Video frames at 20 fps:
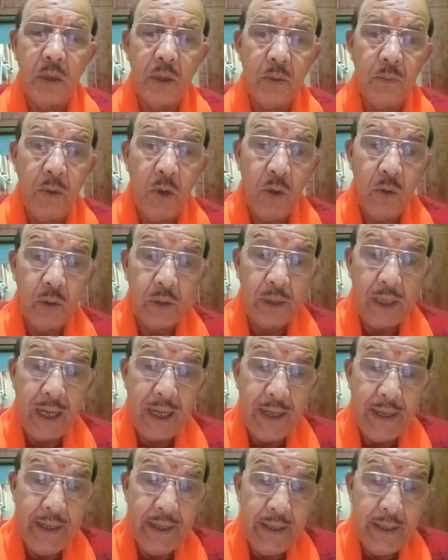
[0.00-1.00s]
अनुभव
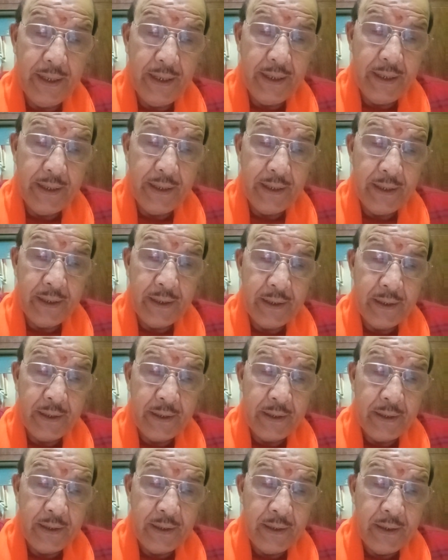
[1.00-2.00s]
क्या है
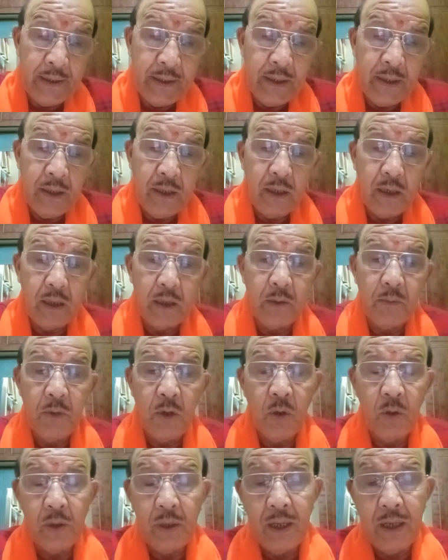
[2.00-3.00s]

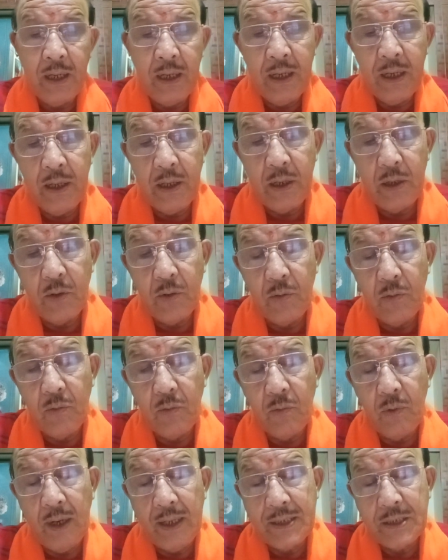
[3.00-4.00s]
अनुभव का
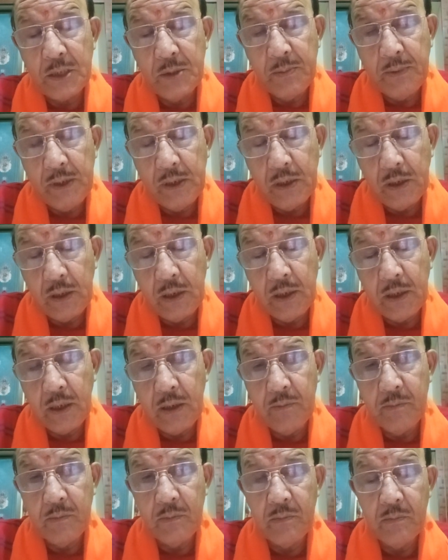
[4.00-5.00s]
वास्तविक अगर
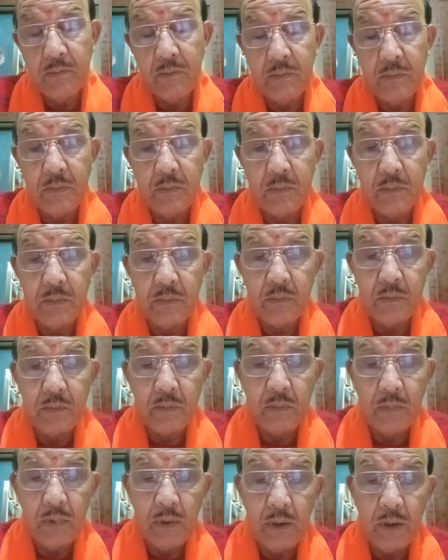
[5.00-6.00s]
हम
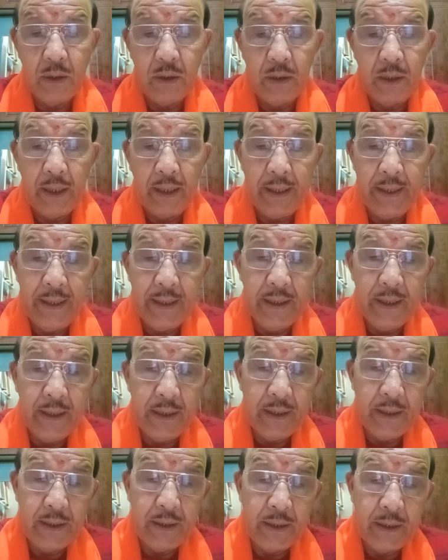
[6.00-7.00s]
कहें
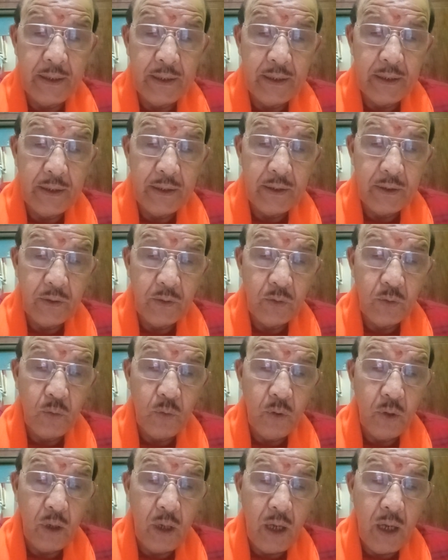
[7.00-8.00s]

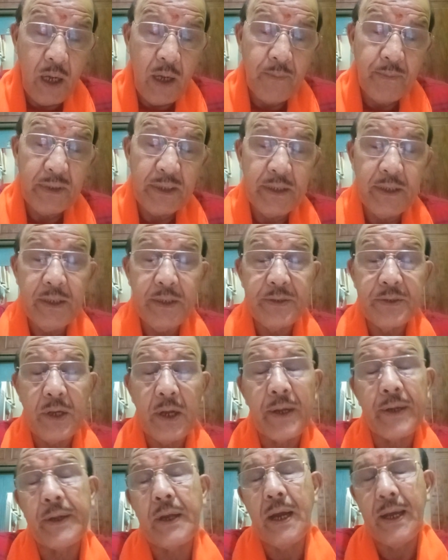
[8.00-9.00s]
तो काम की
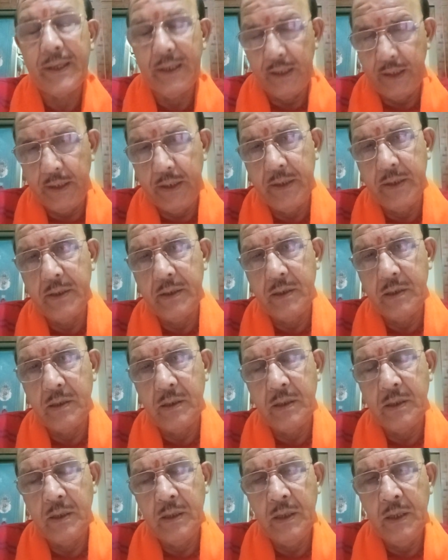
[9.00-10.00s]
जानकारी
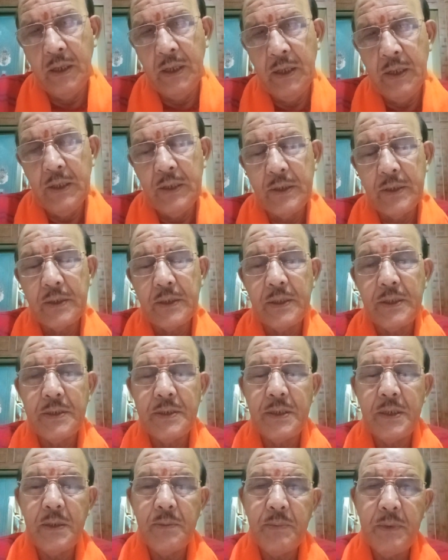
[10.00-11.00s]

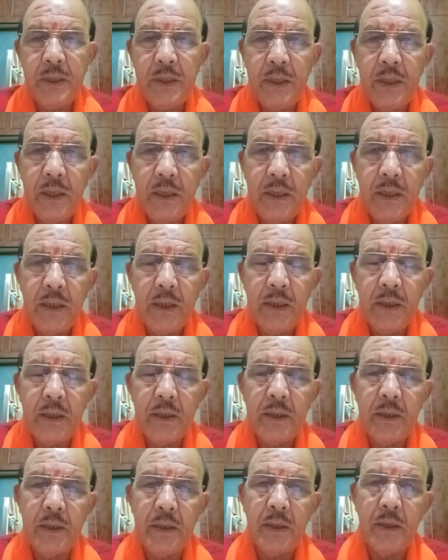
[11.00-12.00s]
किसी भी
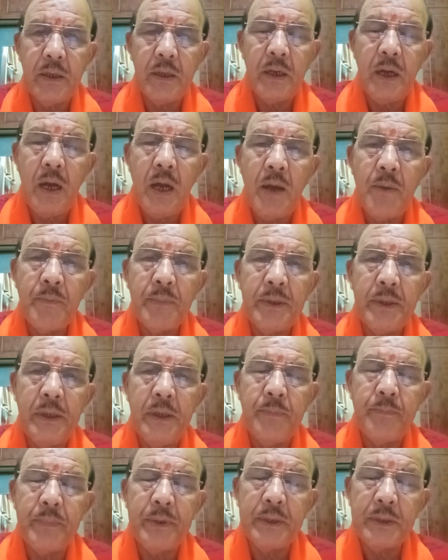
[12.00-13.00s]
काम
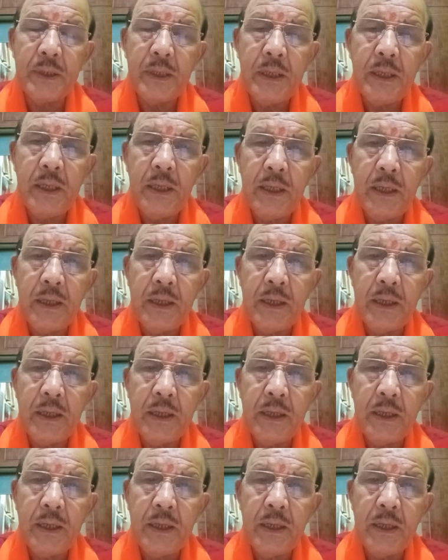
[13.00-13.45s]
के प्रति